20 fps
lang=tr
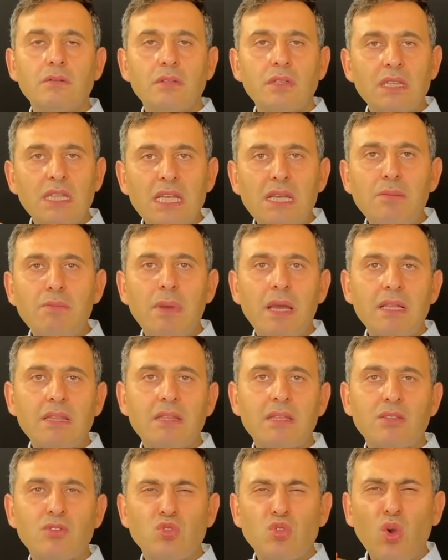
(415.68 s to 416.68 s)
nimet
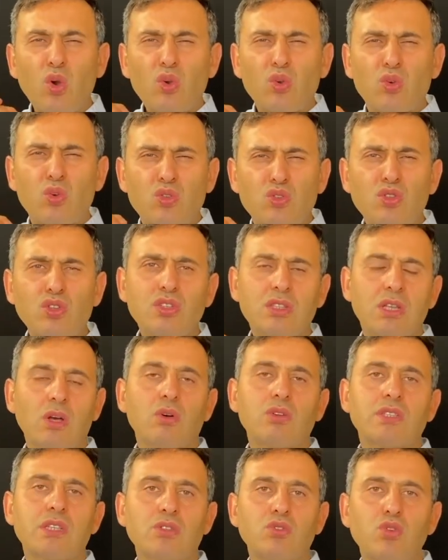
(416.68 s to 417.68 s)
çok küçük de
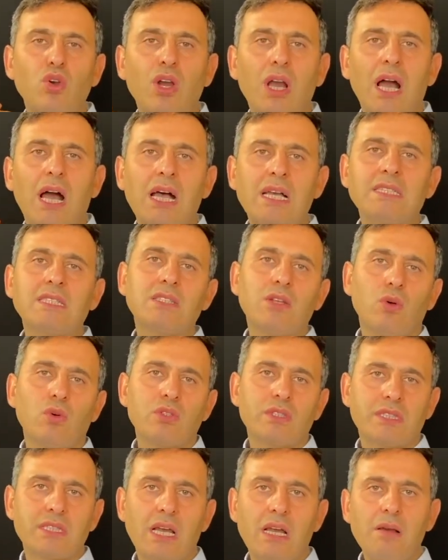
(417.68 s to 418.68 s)
olsa, çok az da
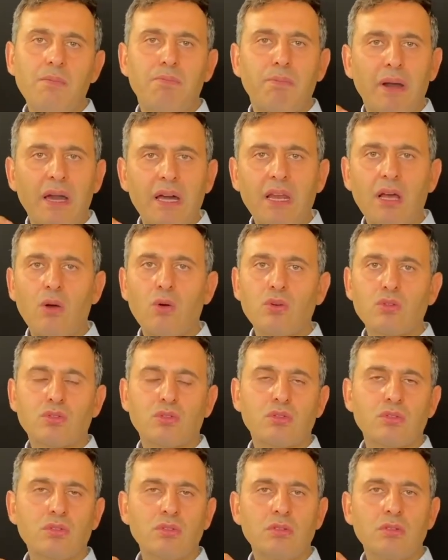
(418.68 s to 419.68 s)
olsa para
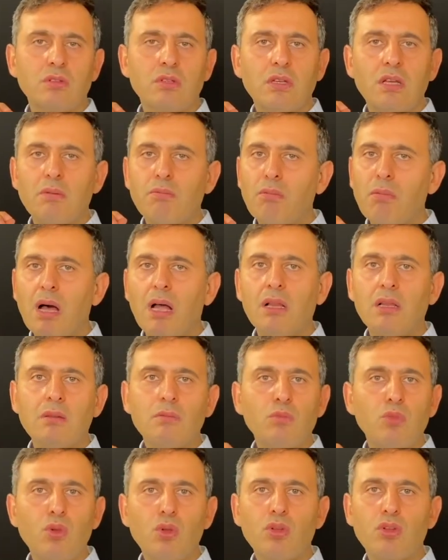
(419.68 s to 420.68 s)
olsun, mal,
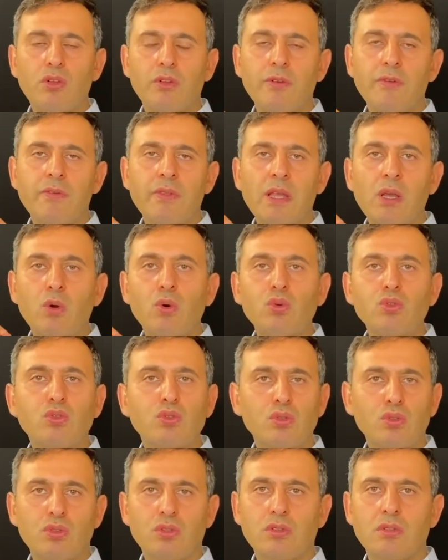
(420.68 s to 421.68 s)
mülk,
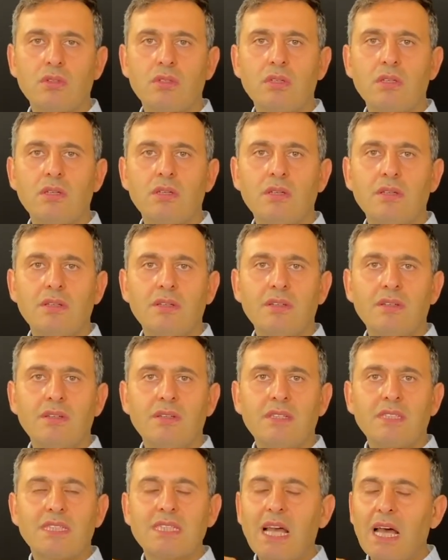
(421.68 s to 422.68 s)
huzur,
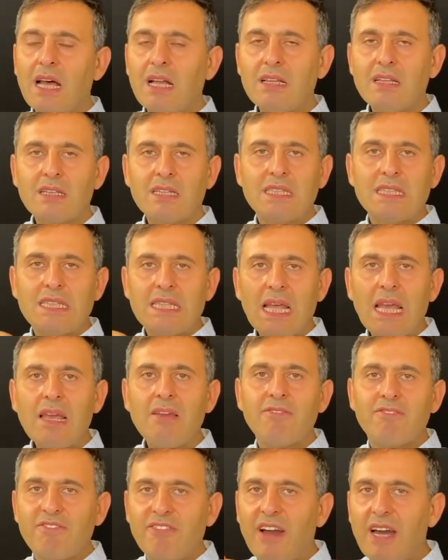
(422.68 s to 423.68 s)
sağlık
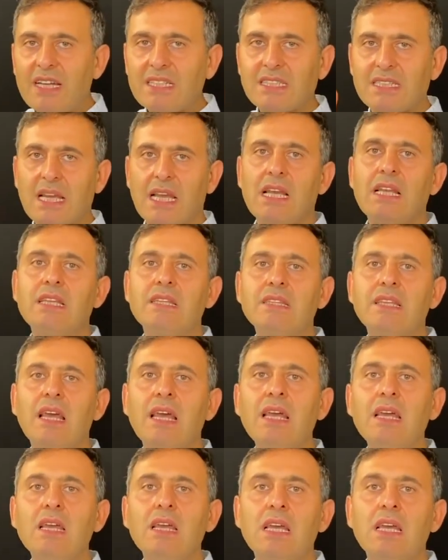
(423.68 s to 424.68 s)
ne varsa
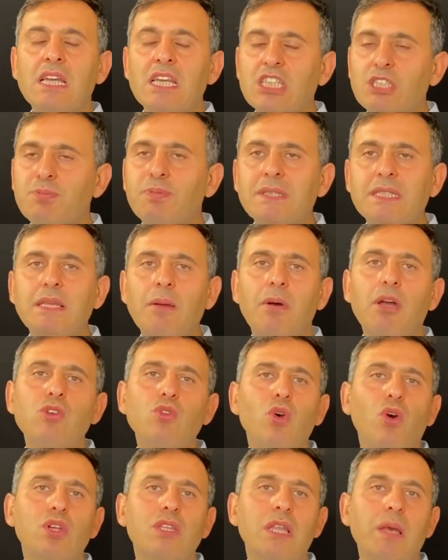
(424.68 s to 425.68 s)
elinde hiçbir zaman
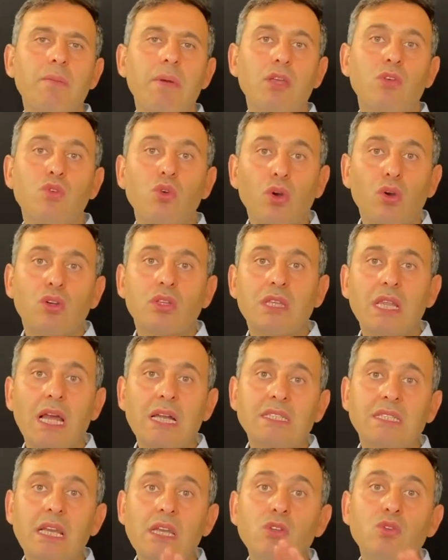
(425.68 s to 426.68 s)
yok deme. Yok
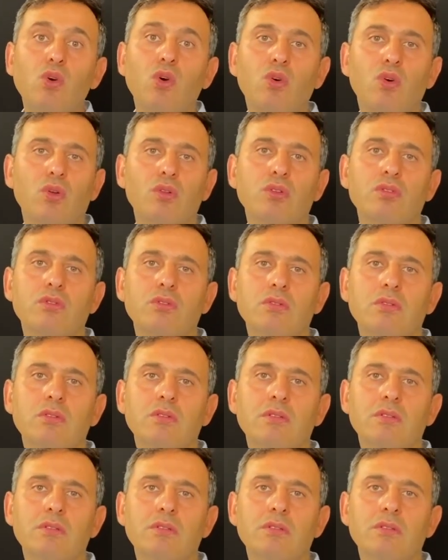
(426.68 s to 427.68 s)
dersen yok olur.
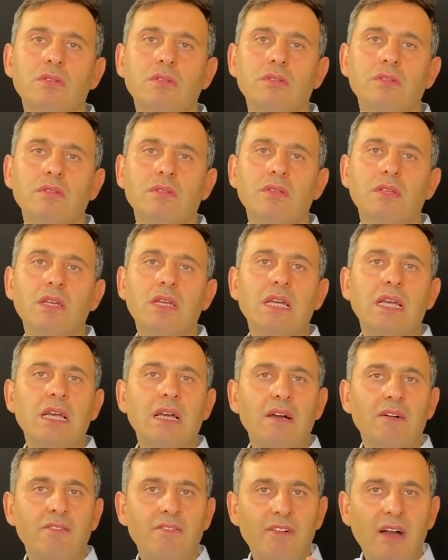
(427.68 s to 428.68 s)

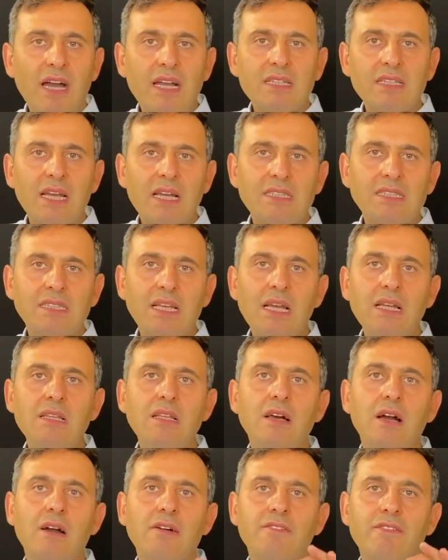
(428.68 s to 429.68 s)
Var dersen
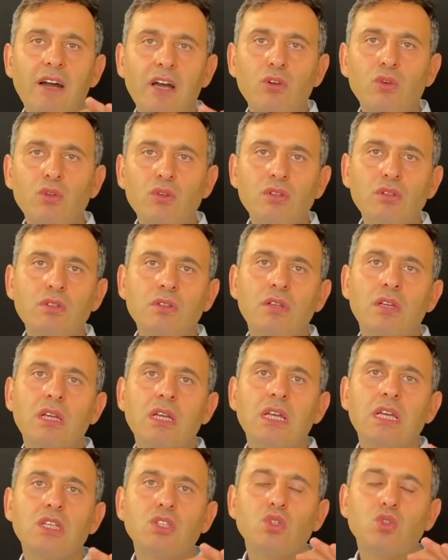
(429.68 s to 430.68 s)
var olur,
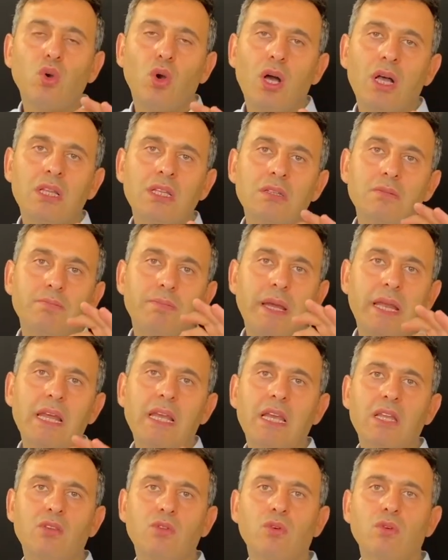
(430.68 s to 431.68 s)
çoğalır,
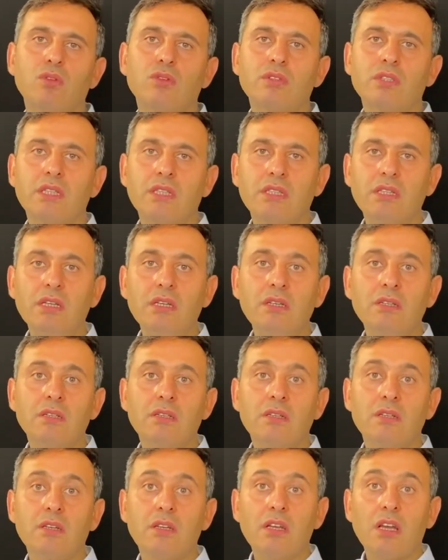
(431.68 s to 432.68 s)
bereketi olur dedi.
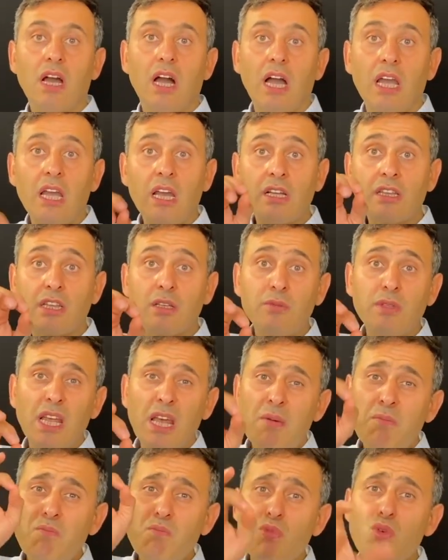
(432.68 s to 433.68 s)
Hayatımın
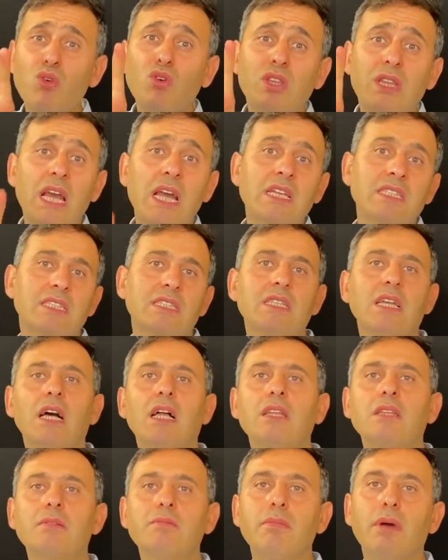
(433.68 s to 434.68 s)
en büyük dersini
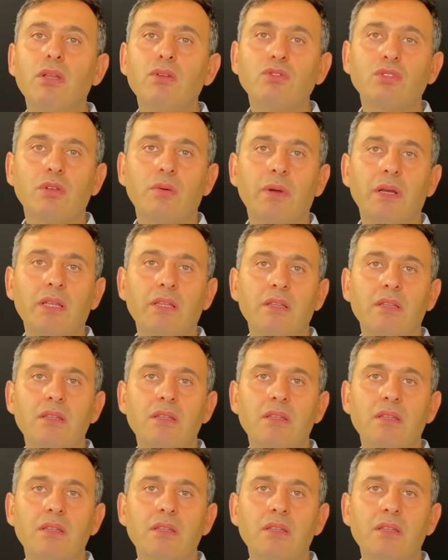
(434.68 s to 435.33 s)
aldım ben o zaman.